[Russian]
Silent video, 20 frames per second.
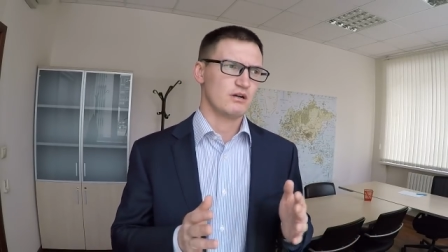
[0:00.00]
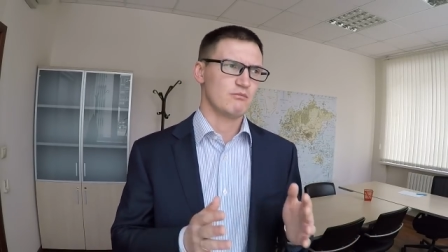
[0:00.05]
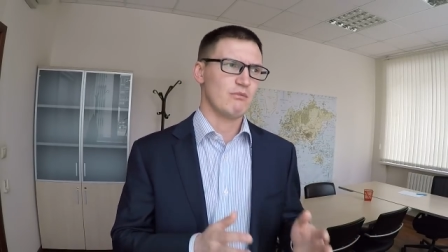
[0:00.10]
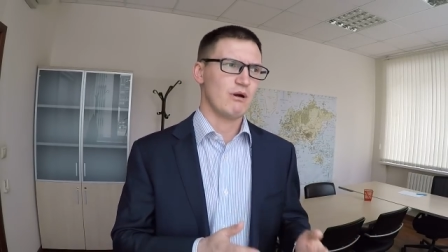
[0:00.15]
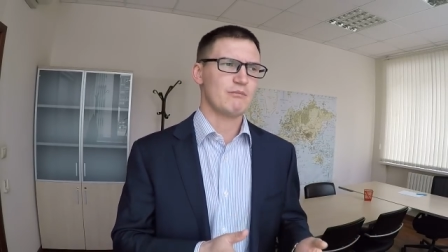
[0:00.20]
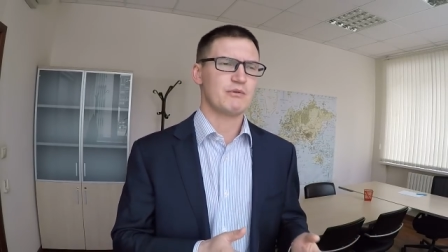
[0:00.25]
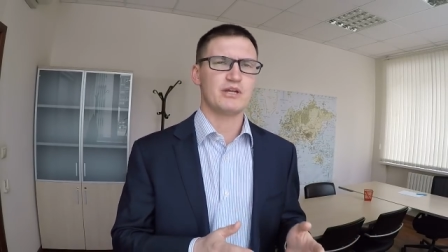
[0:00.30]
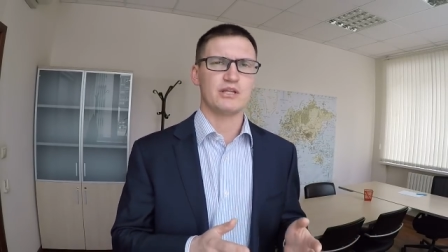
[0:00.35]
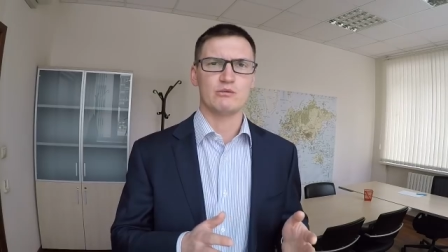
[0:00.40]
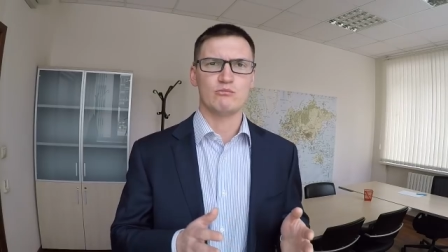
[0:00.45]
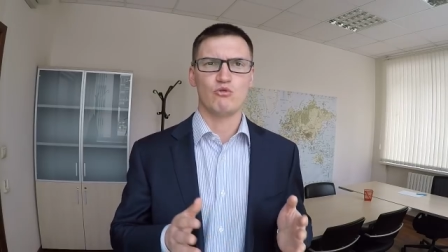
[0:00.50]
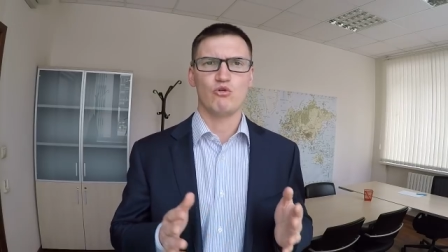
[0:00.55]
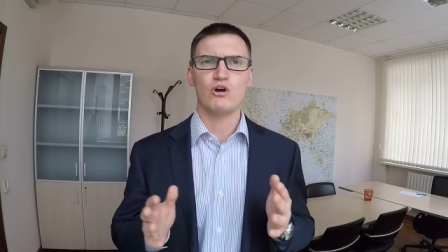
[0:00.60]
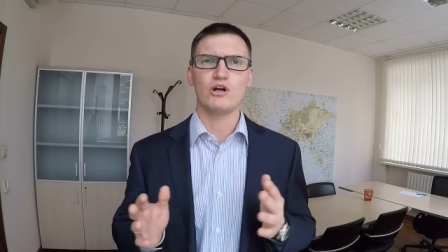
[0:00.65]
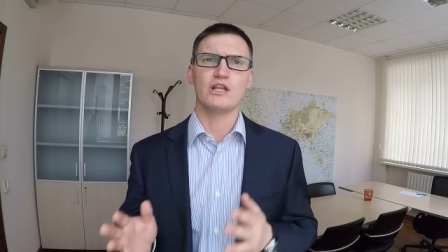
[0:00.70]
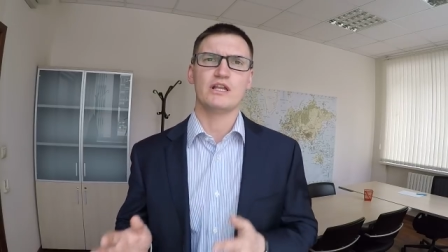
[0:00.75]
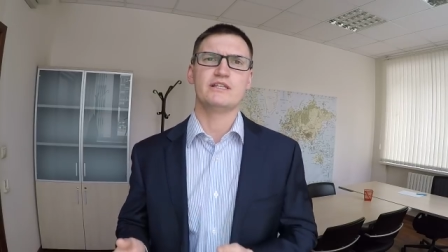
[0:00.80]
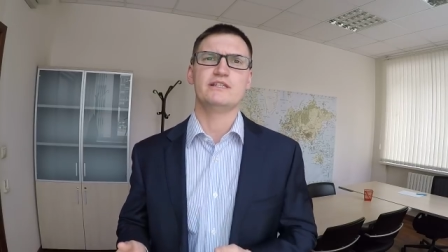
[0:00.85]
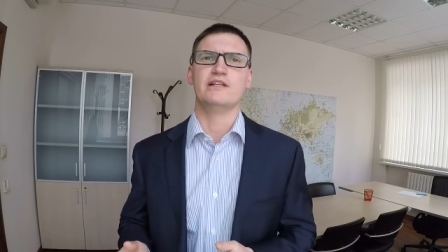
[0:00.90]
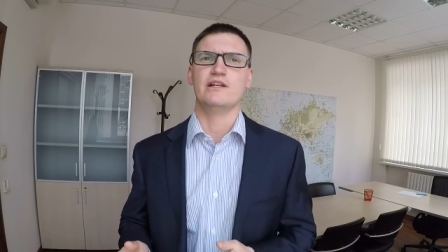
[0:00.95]
к мамкиному
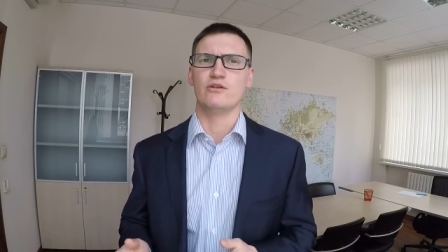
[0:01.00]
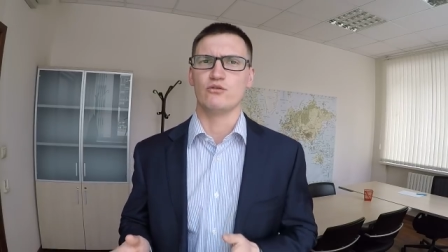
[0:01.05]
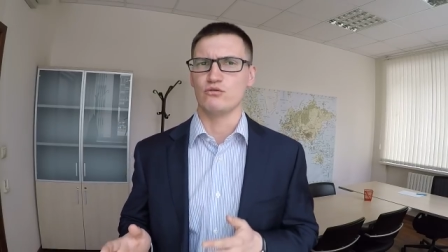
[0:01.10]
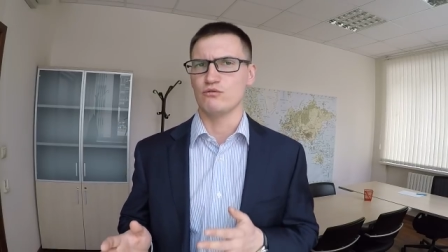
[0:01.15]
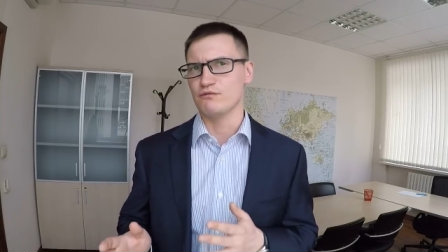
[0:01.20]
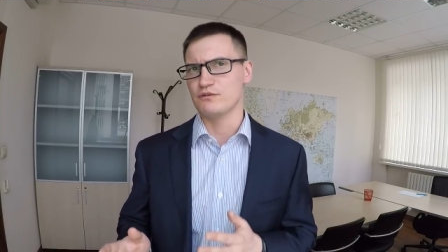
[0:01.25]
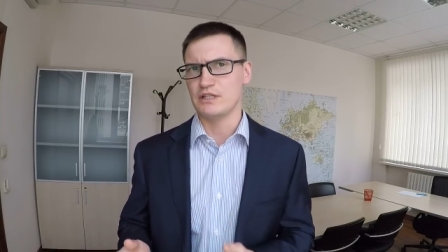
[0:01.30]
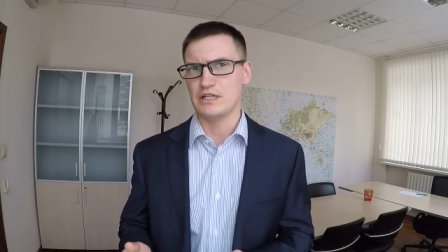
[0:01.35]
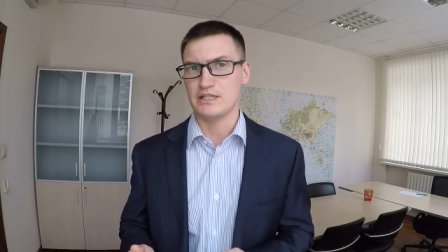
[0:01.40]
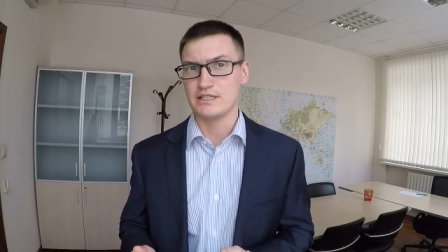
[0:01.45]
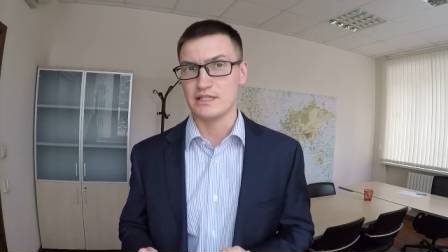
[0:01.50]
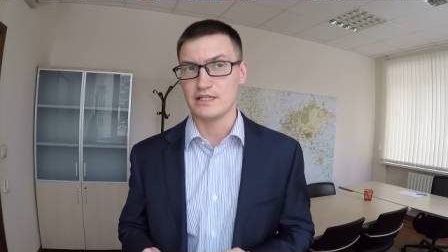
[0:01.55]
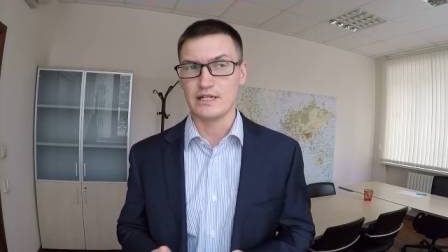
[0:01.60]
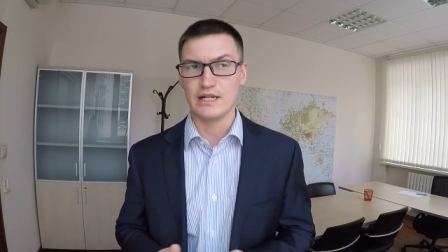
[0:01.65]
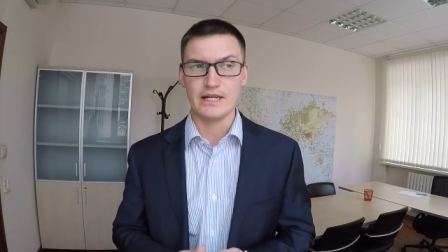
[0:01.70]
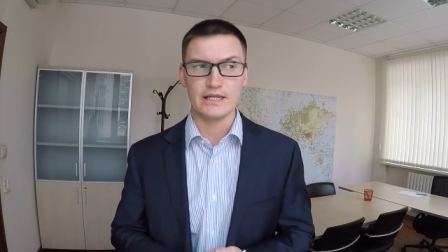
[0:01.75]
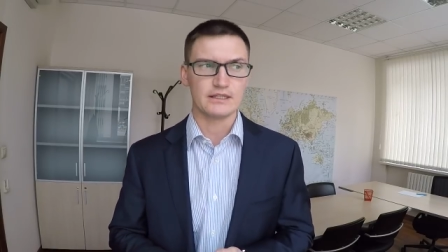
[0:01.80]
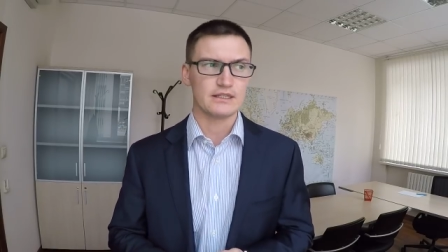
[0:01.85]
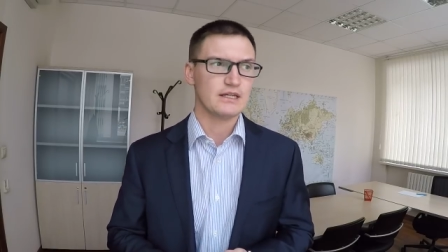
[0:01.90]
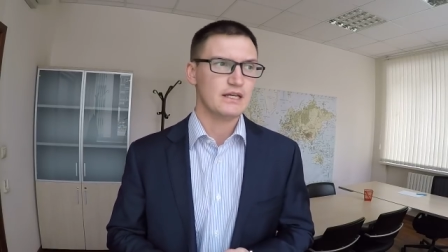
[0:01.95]
холодильнику в 30
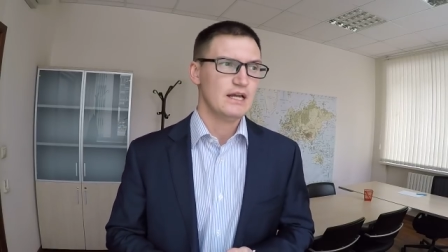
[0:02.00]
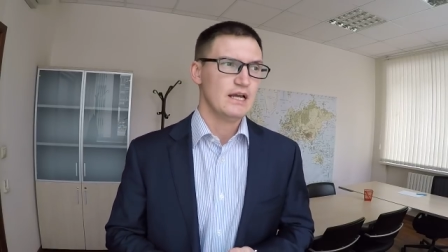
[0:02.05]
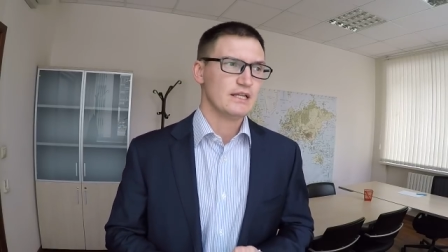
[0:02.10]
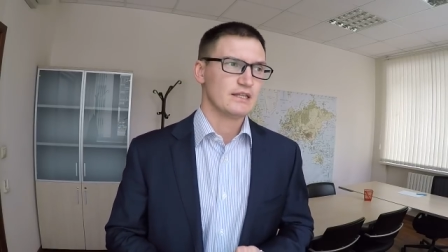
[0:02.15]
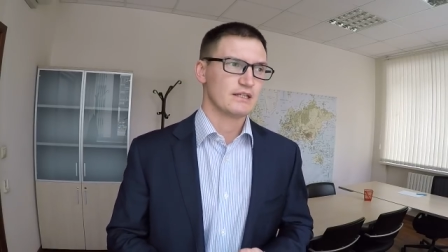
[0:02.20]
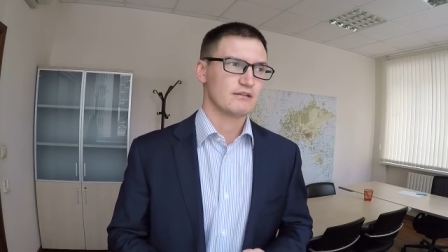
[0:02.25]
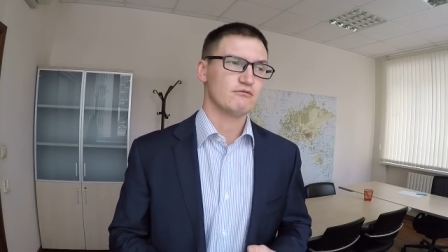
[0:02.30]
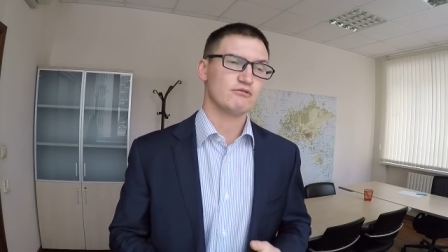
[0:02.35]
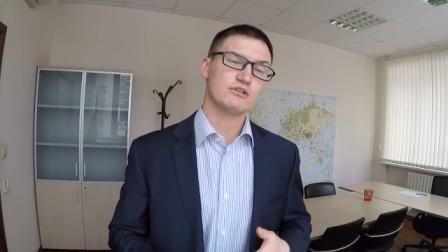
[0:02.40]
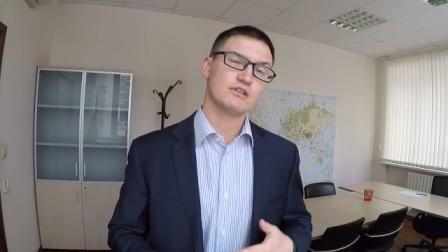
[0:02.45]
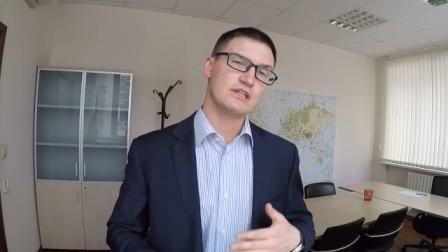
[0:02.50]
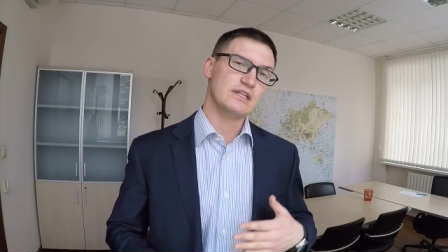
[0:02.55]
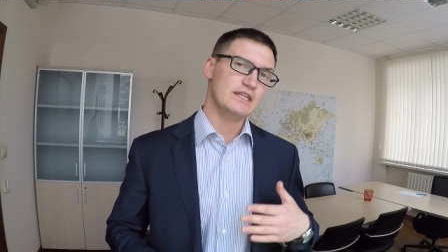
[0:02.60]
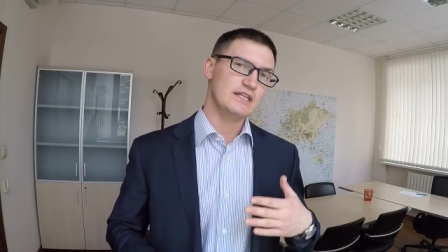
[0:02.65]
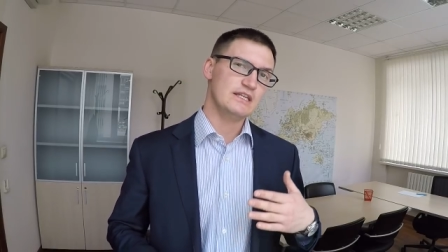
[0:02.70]
лет. Так вот,